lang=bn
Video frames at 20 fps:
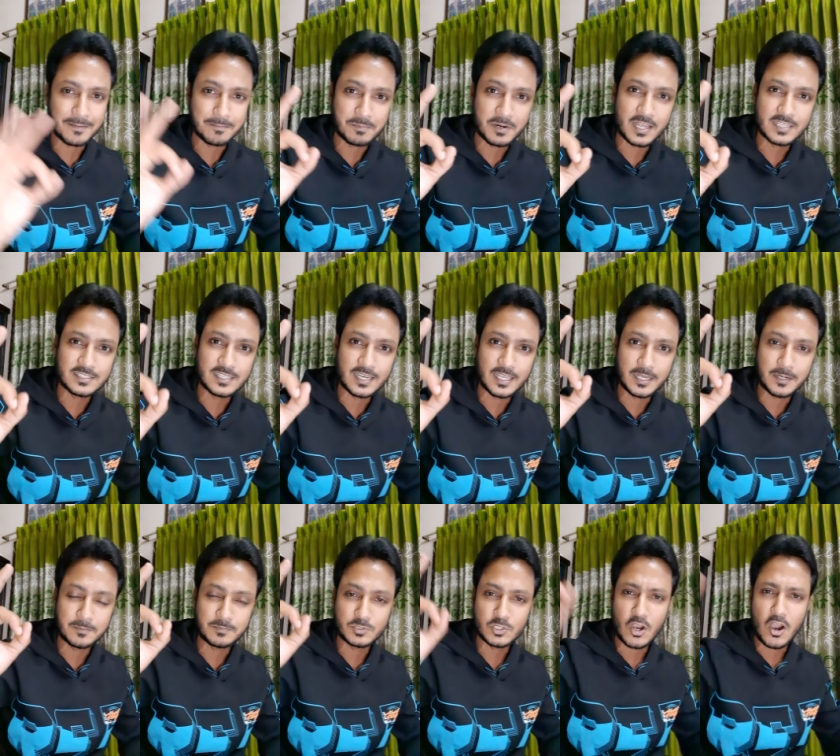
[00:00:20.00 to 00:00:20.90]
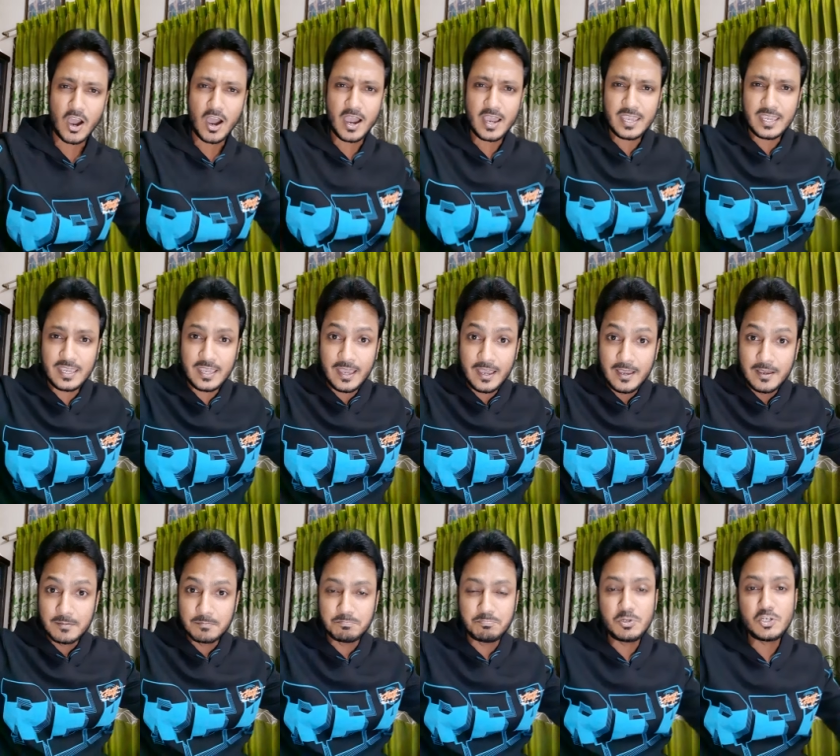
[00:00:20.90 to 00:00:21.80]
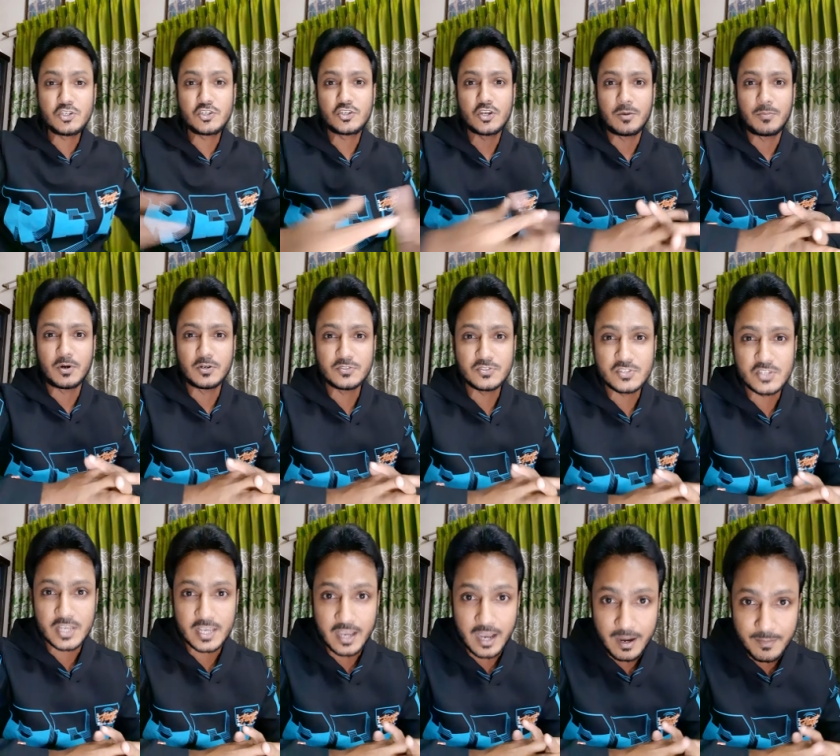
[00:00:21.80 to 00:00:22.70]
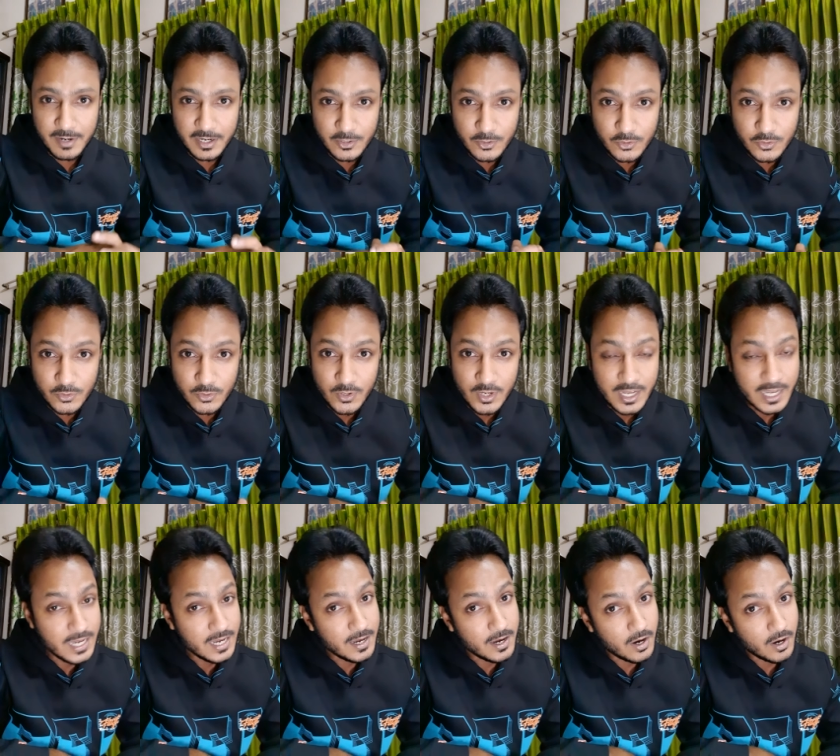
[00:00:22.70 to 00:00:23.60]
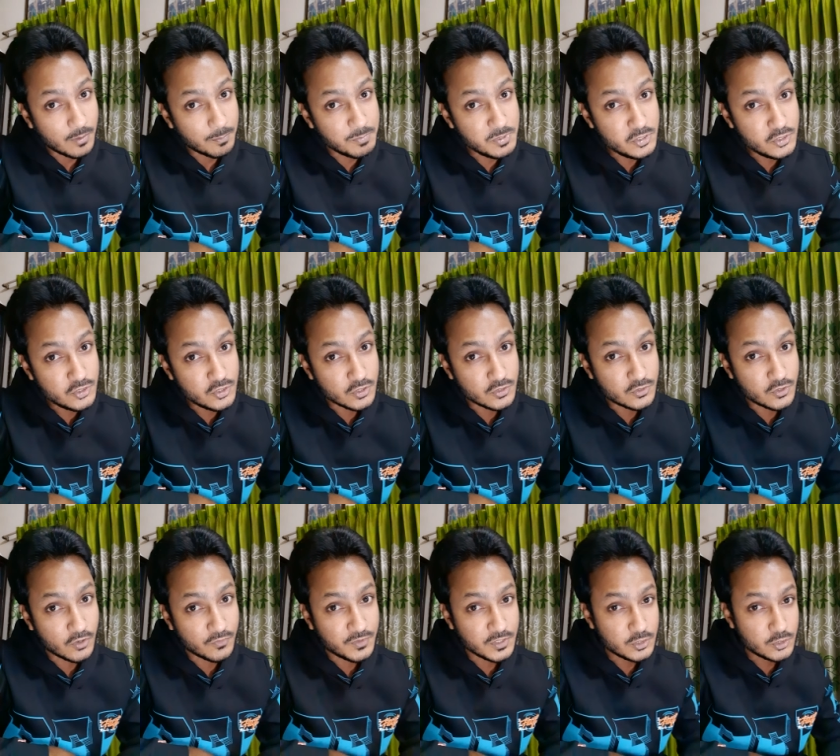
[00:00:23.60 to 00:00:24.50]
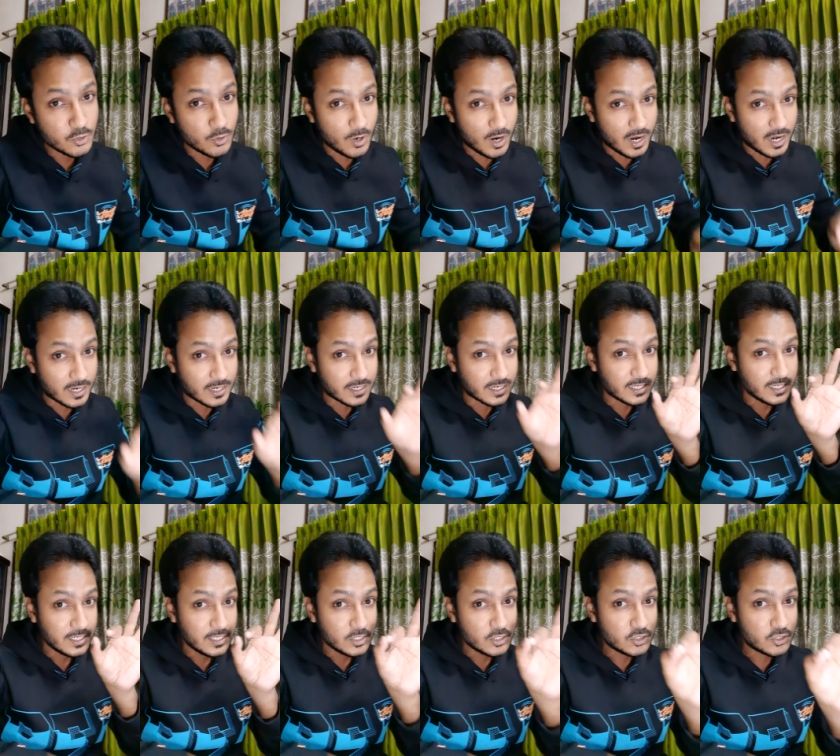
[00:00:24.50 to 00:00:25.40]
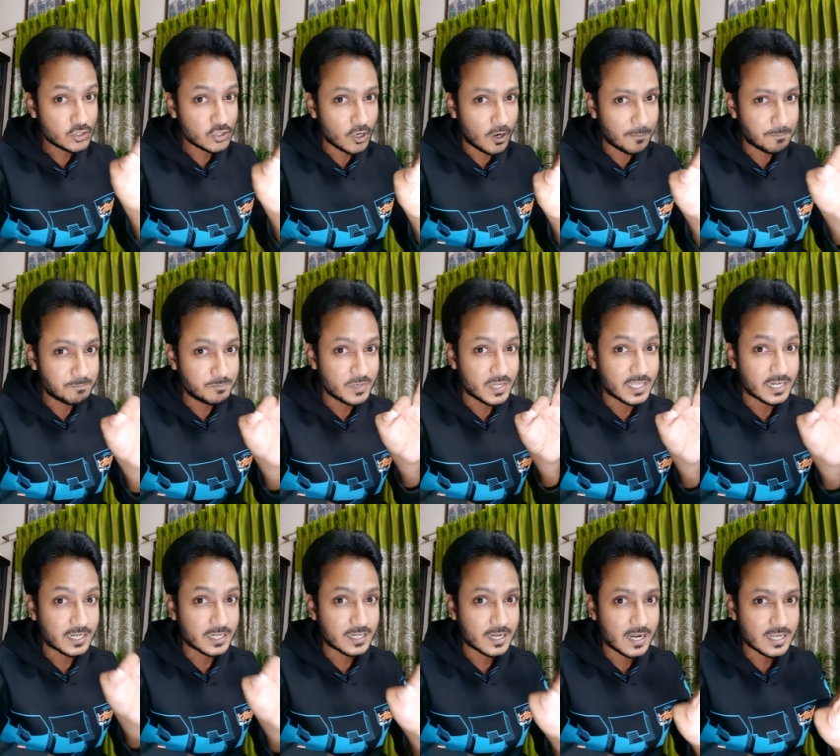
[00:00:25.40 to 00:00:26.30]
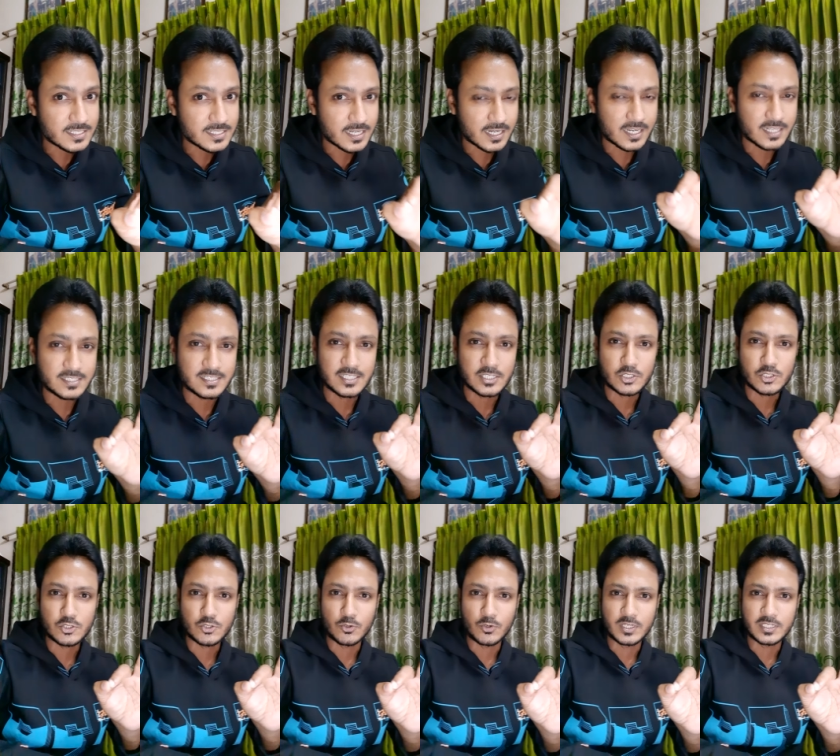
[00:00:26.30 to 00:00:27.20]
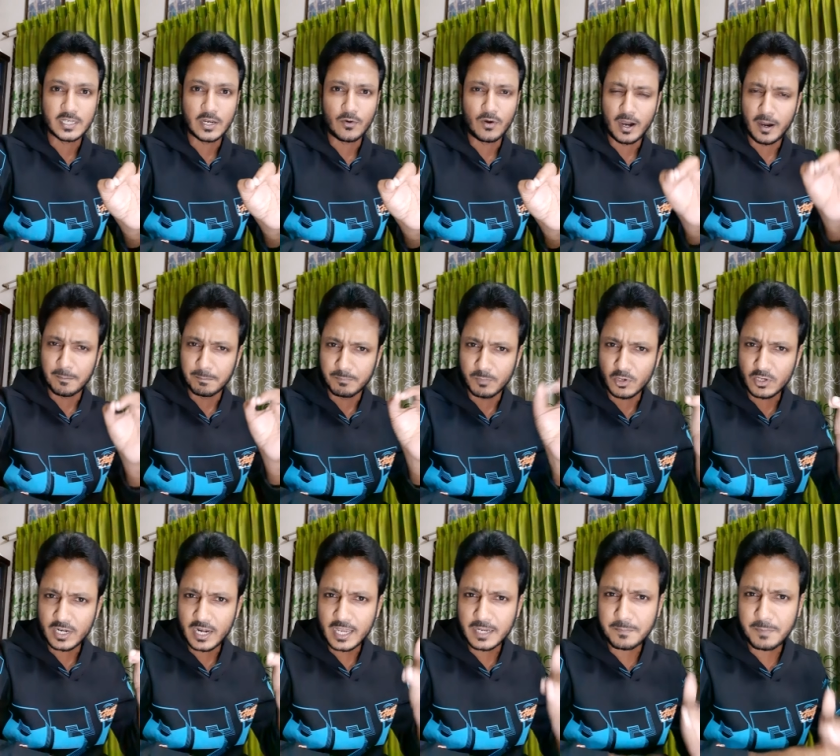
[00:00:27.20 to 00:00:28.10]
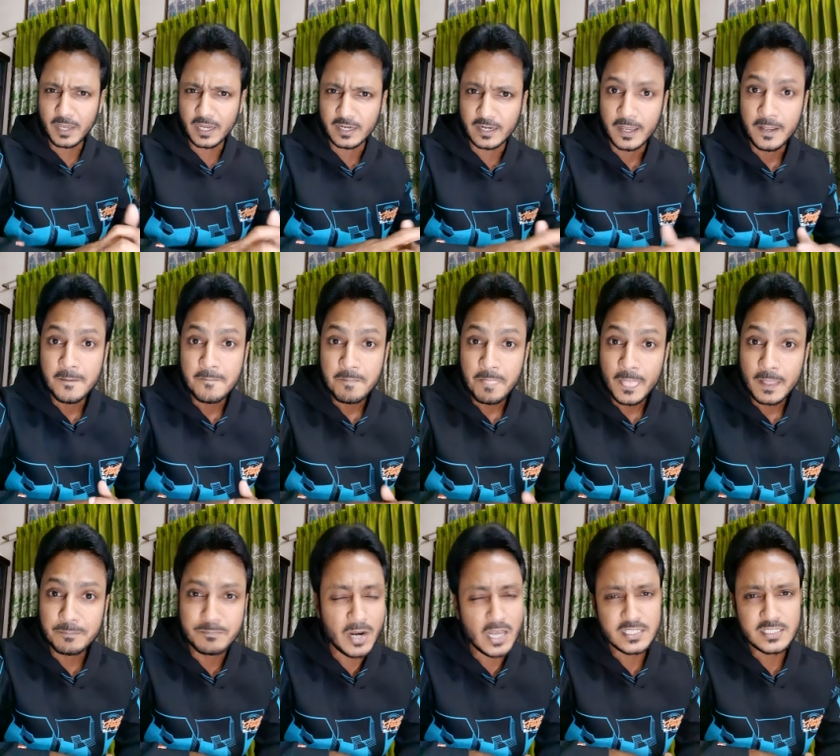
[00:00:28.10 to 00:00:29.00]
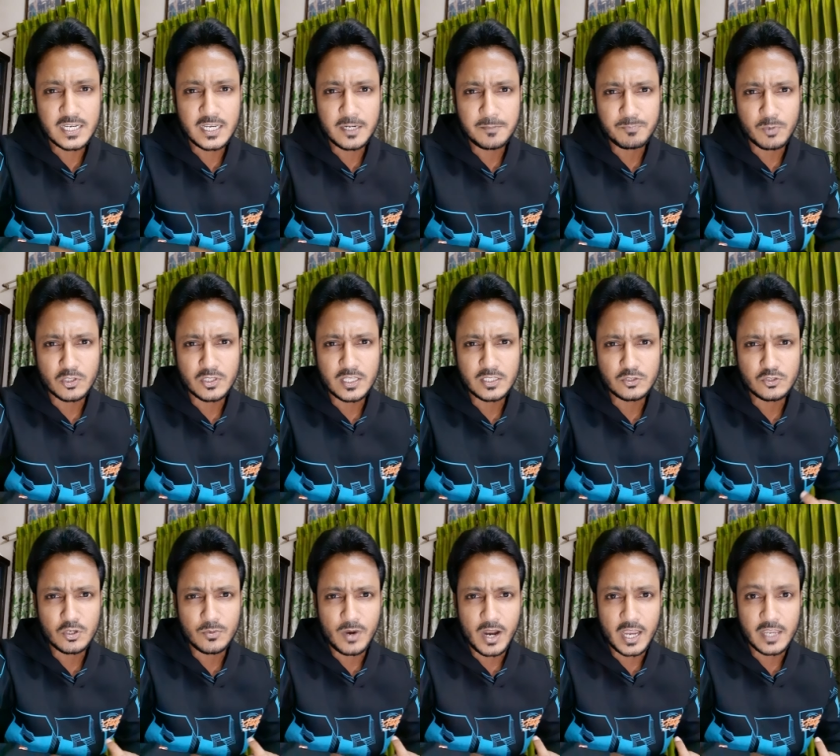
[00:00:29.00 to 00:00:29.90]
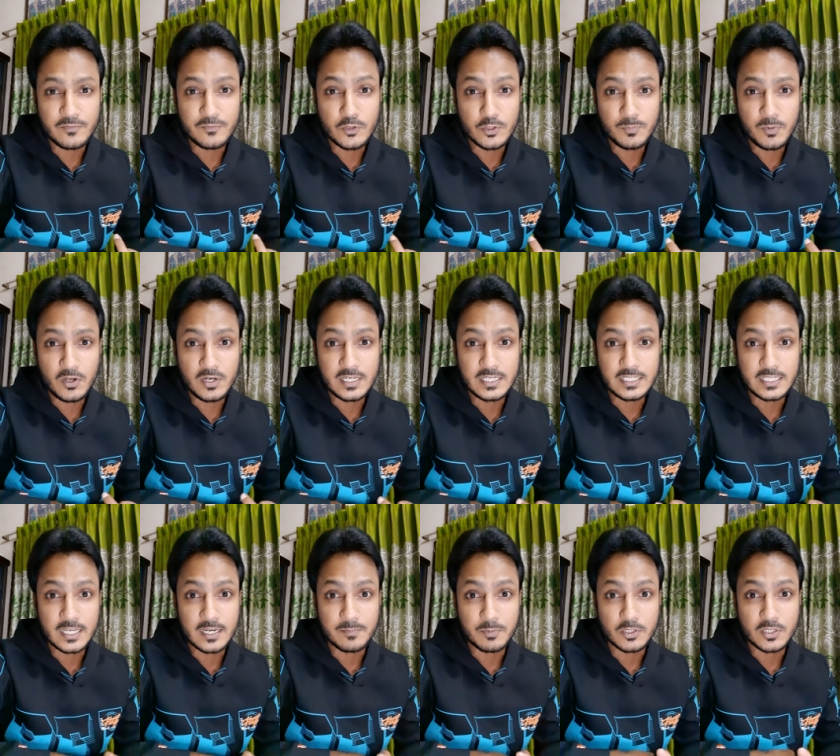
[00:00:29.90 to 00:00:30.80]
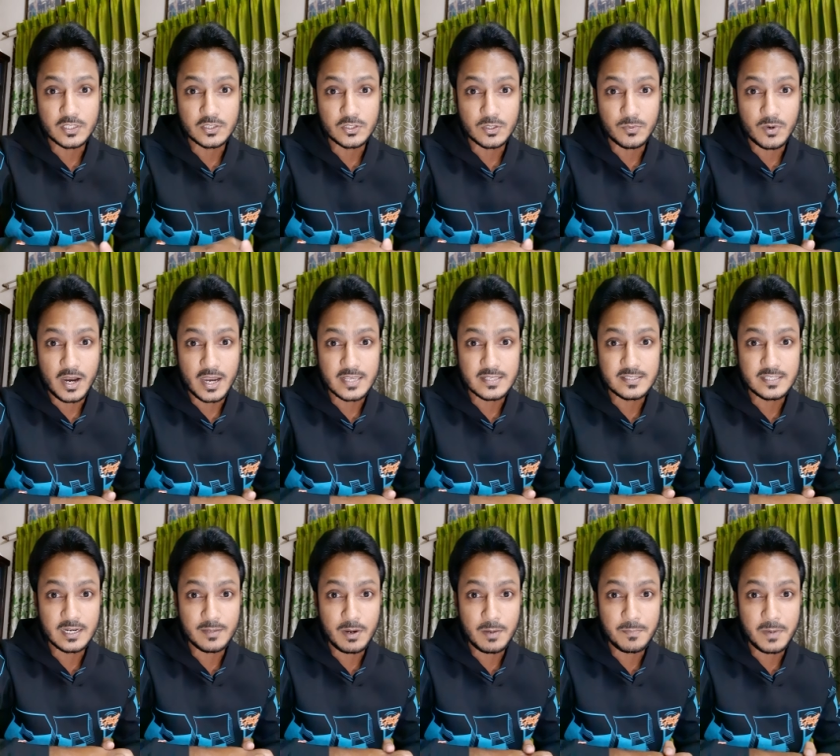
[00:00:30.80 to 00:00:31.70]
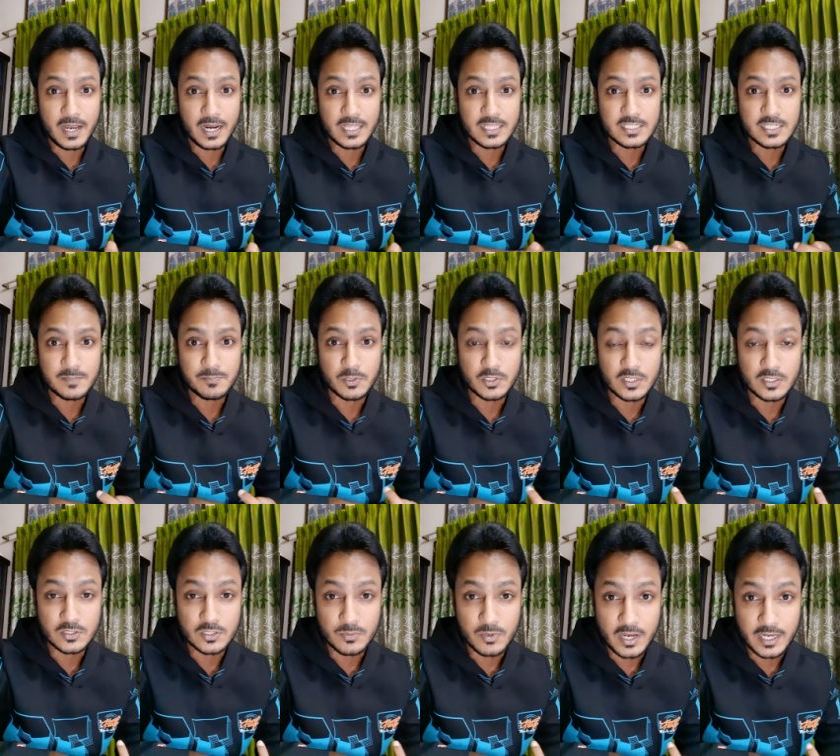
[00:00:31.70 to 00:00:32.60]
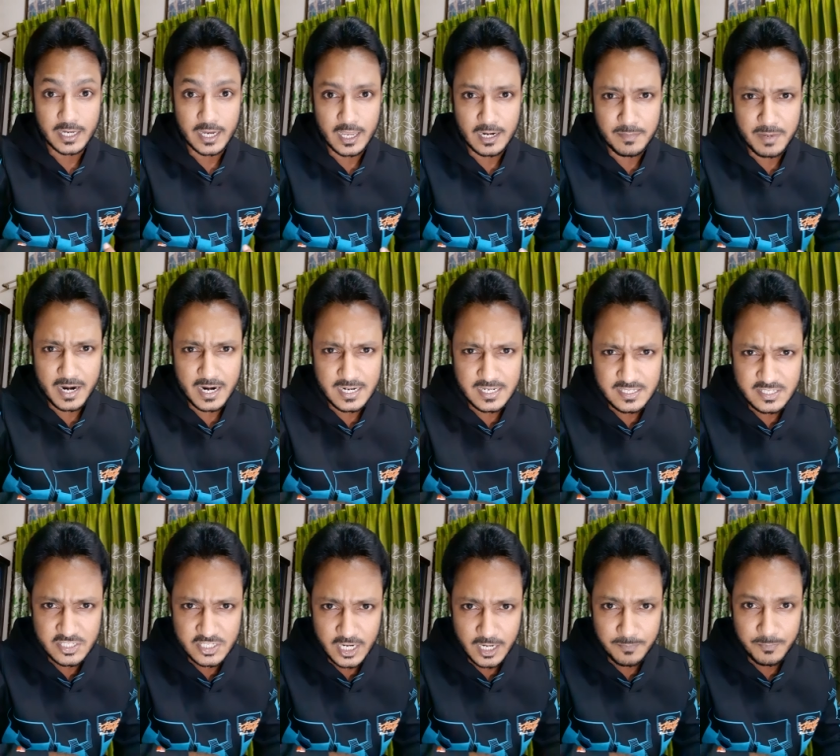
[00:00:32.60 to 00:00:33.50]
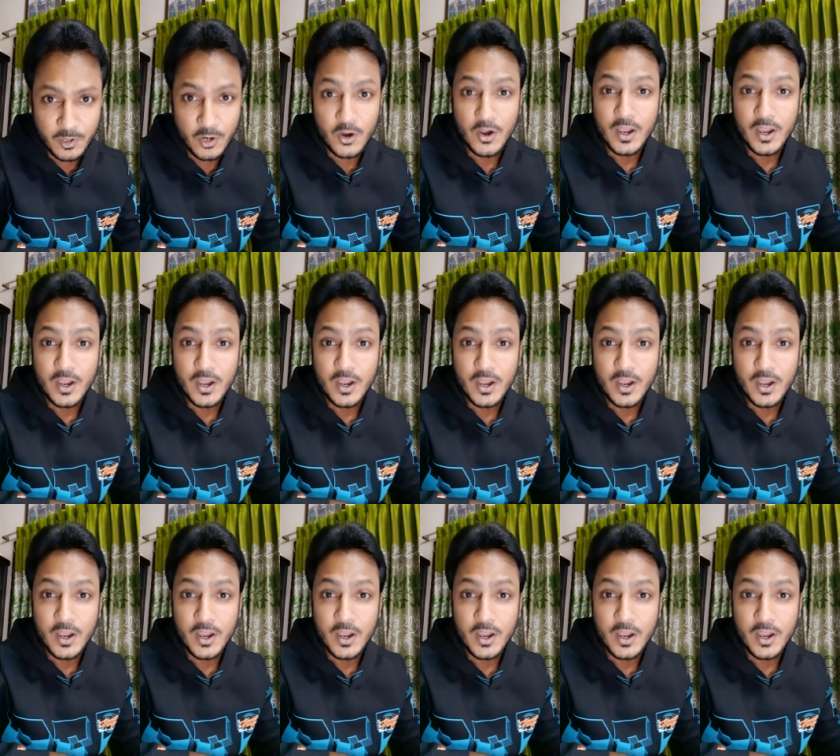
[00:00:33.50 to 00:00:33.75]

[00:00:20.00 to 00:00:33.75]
ব্রাজিলের জয় বিশ্বমঞ্চে আবারও বিশ্ব ট্রফি ছোঁয়ার স্বপ্নের কাছাকাছি চলে যাওয়া মনে রাখবেন ব্রাজিলের প্রধানতম আয় ফুটবল ইন্ডিয়ার প্রধানতম আয় সিনেমা বাংলাদেশের প্রধানতম আয় গার্মেন্টস শিল্প